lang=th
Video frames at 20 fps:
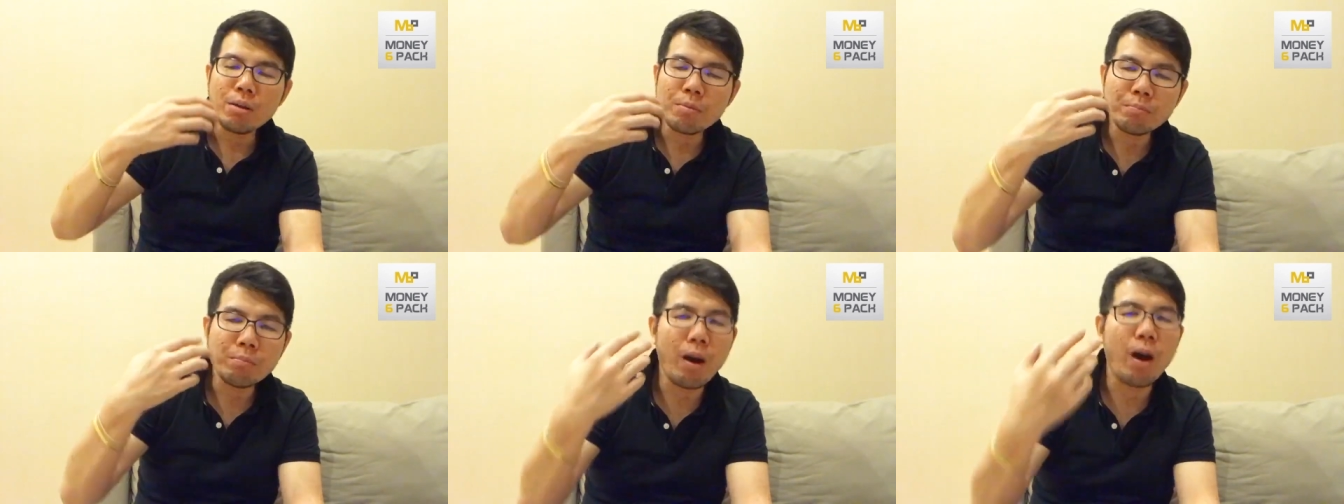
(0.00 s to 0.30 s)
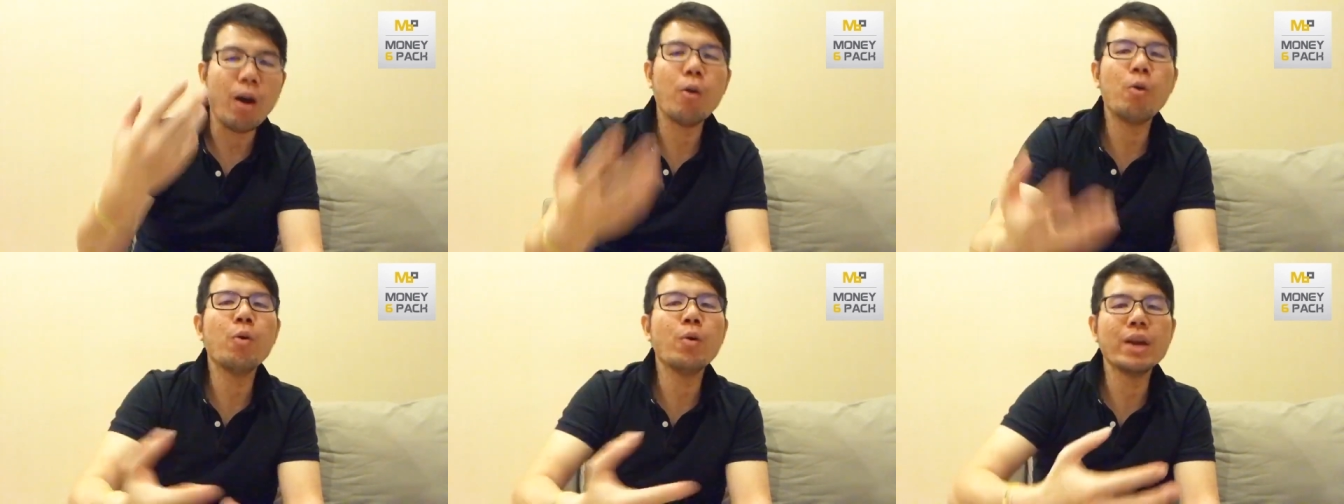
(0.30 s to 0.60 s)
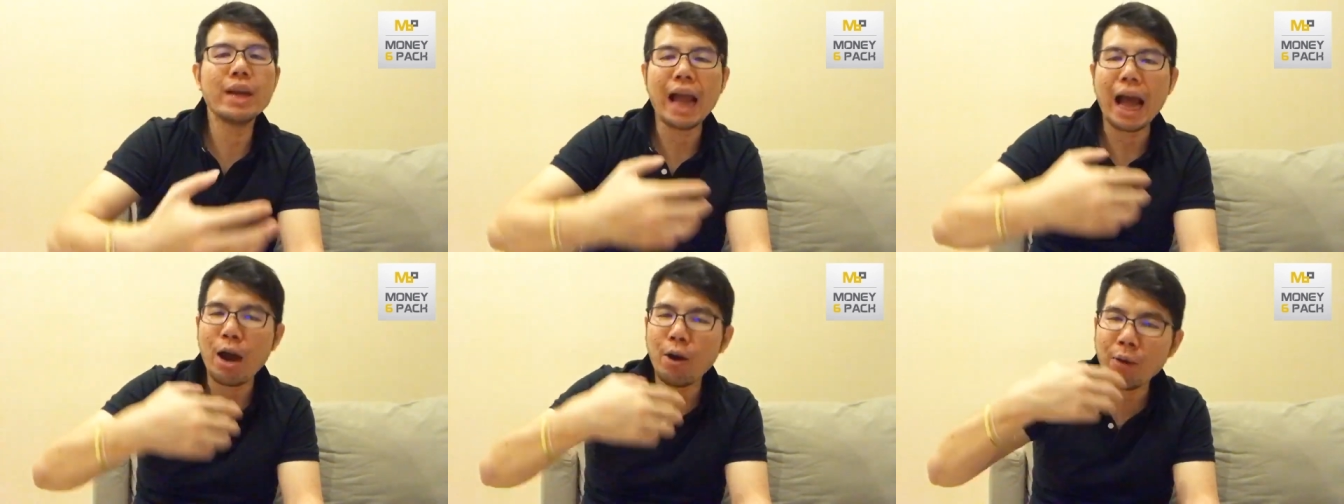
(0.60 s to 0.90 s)
พอคุณ
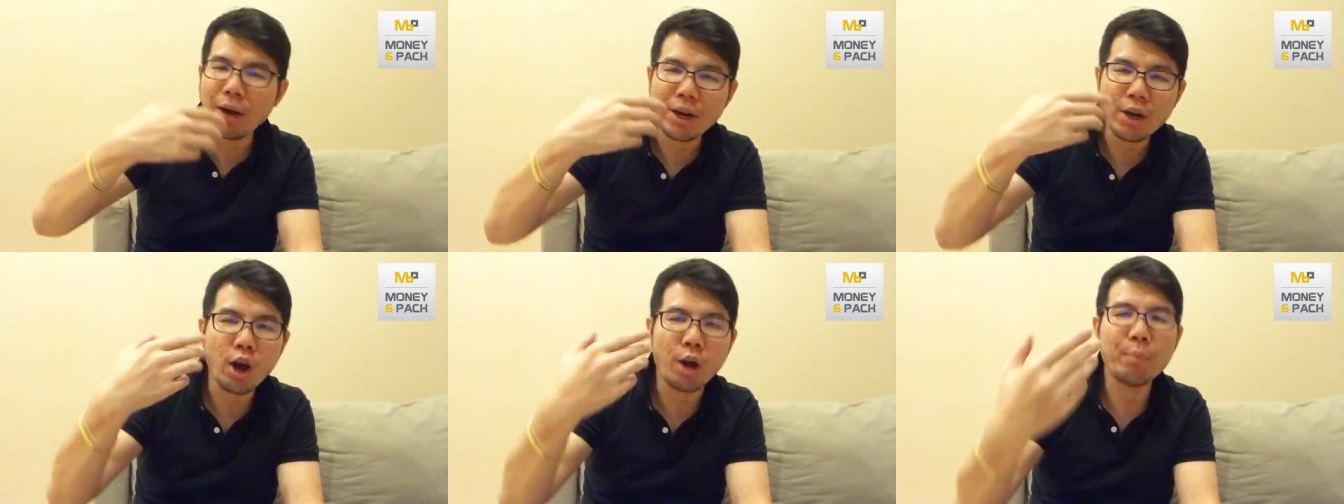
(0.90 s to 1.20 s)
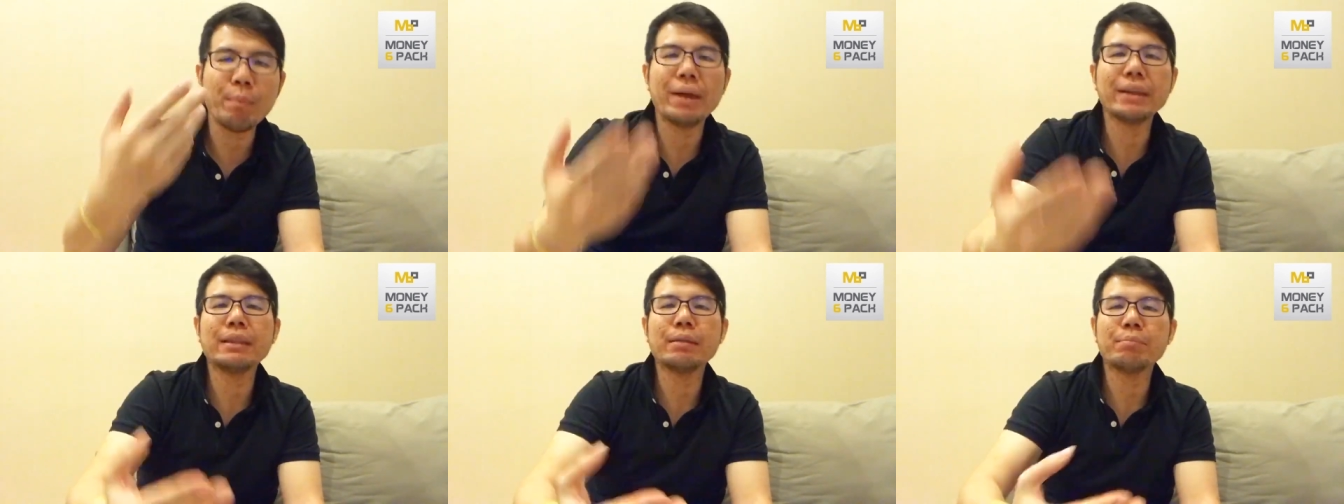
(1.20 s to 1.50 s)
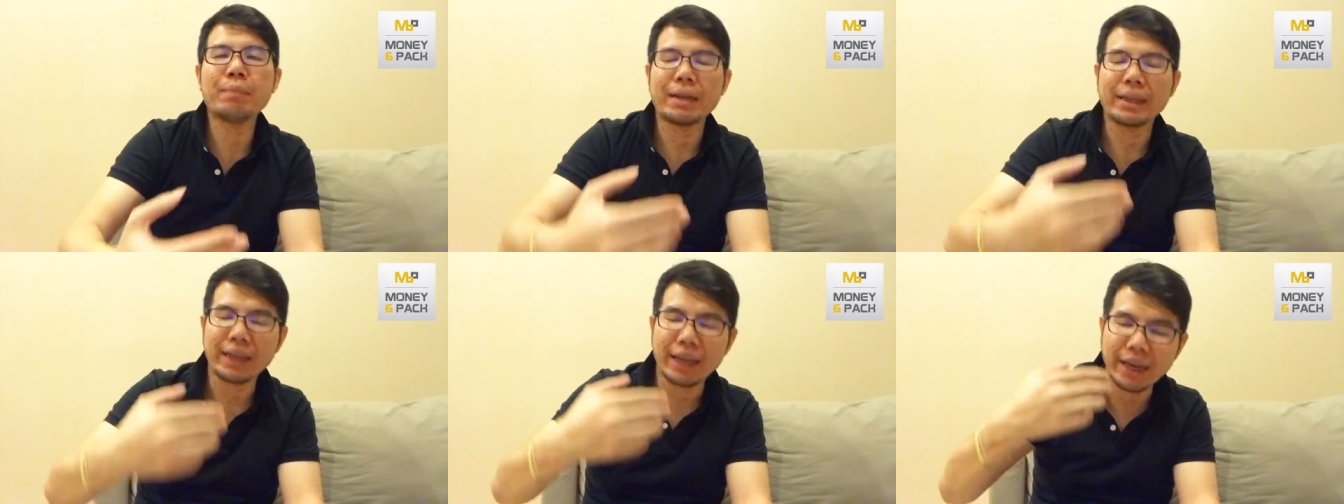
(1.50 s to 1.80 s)
เอาเงินออกมาจากบั
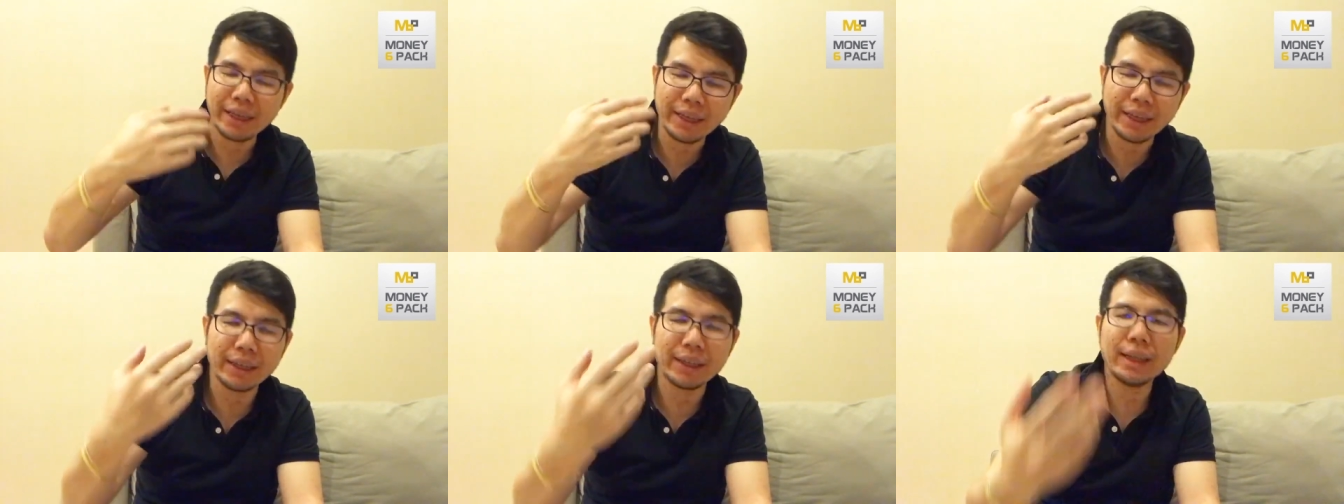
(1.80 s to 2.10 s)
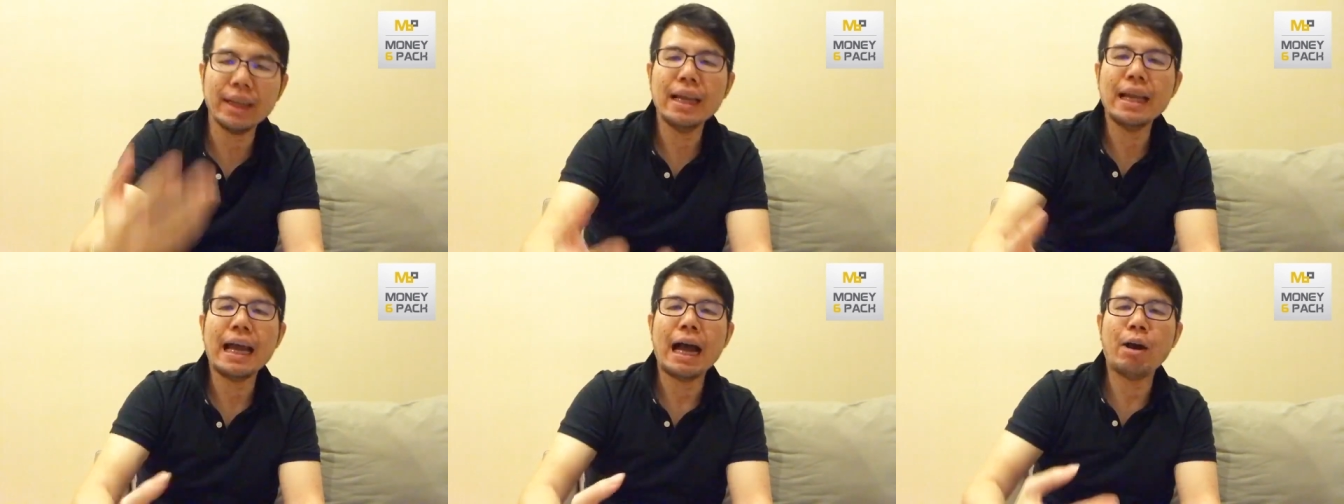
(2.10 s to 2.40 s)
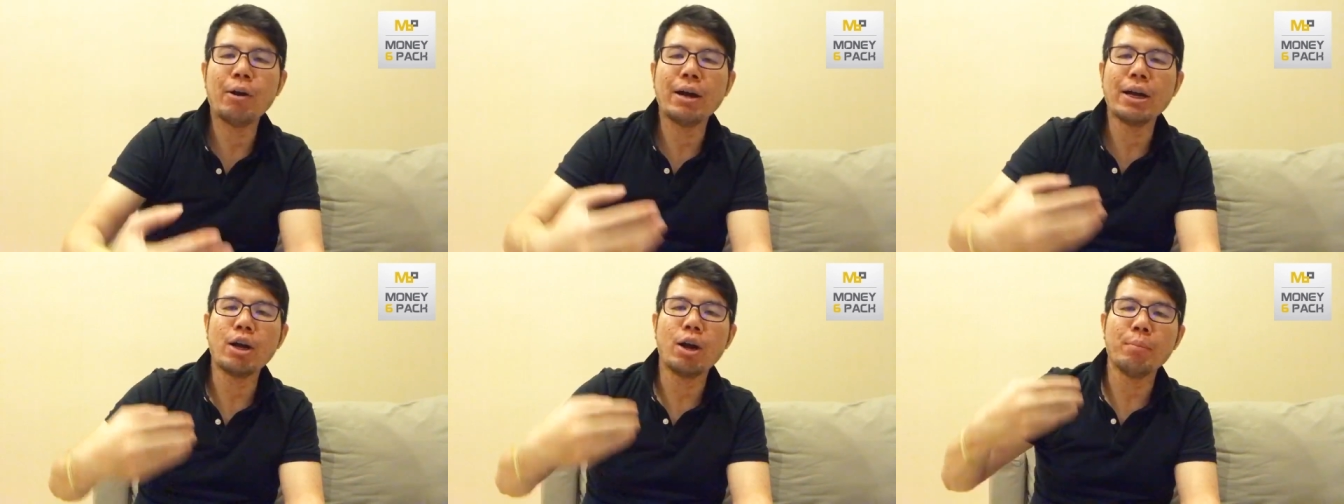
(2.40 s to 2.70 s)
ตรเครดิตเอา
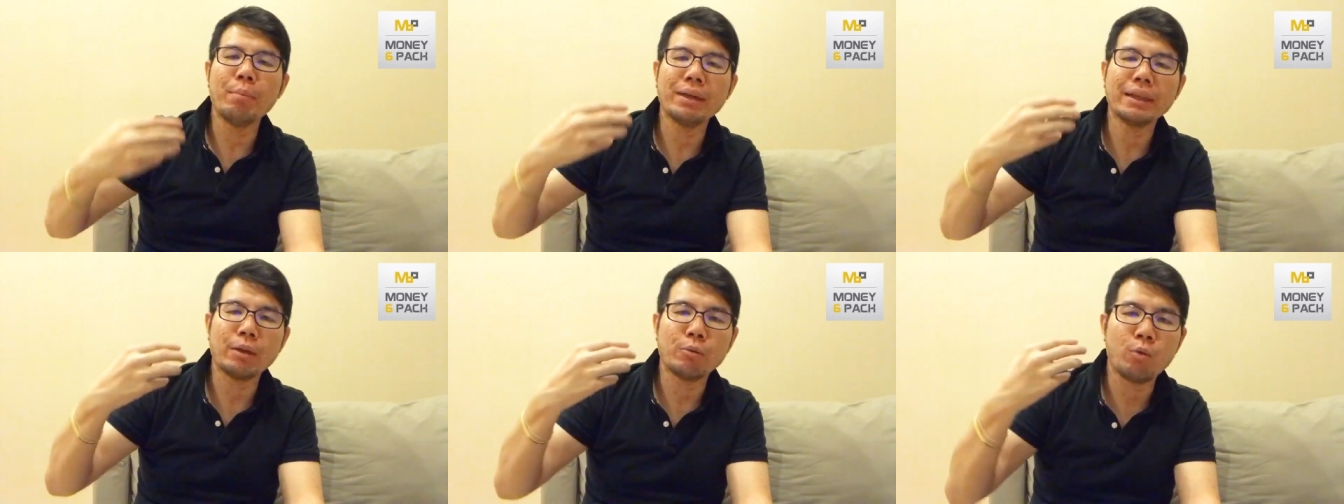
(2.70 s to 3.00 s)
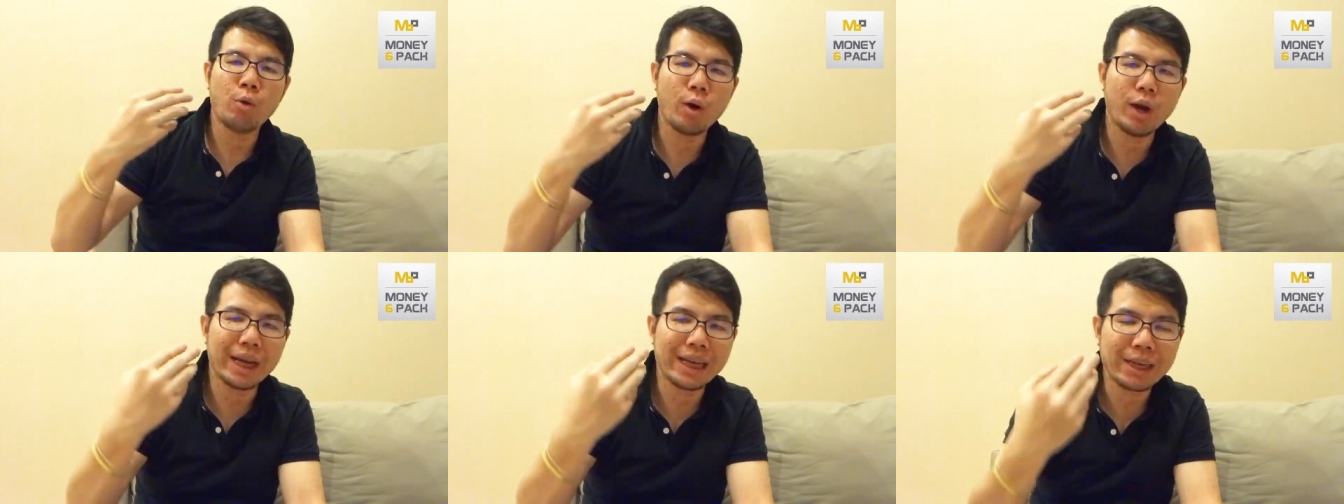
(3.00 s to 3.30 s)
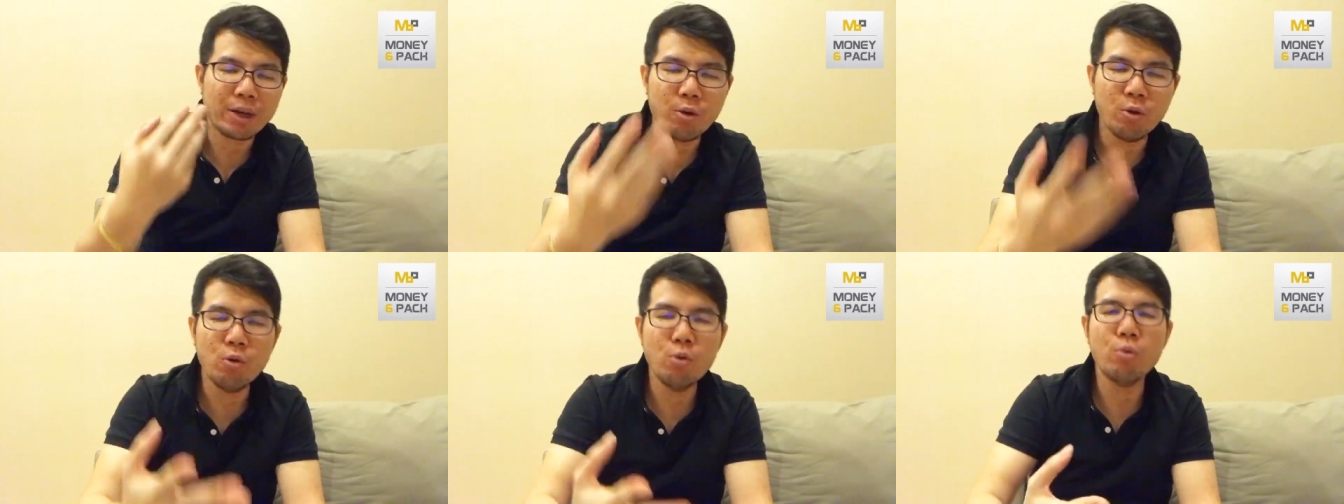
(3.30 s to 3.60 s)
เงินออกมาจากวงเงิน
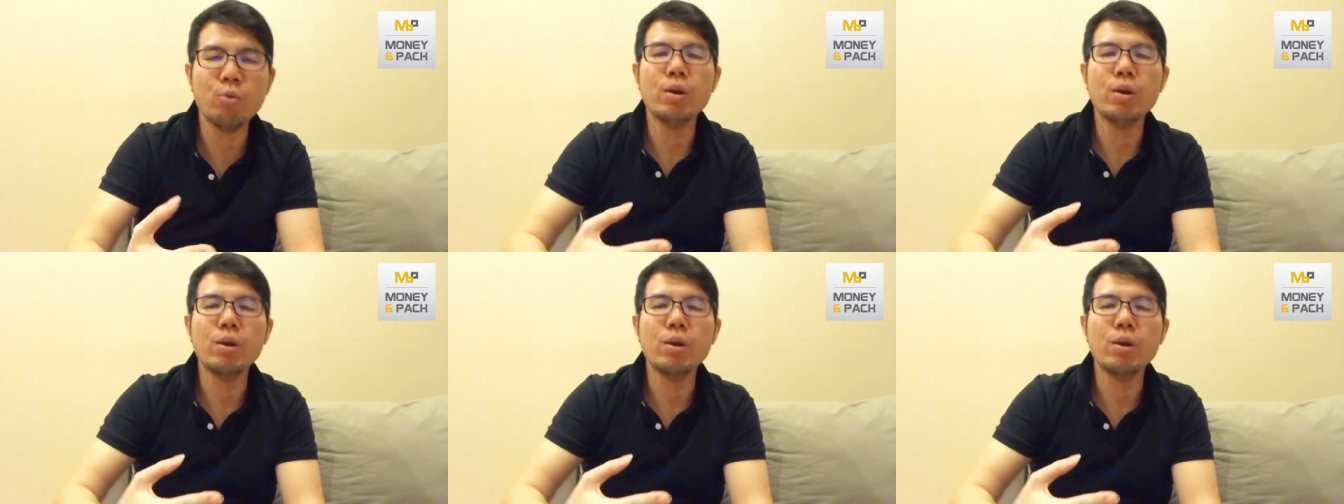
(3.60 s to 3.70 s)
กู้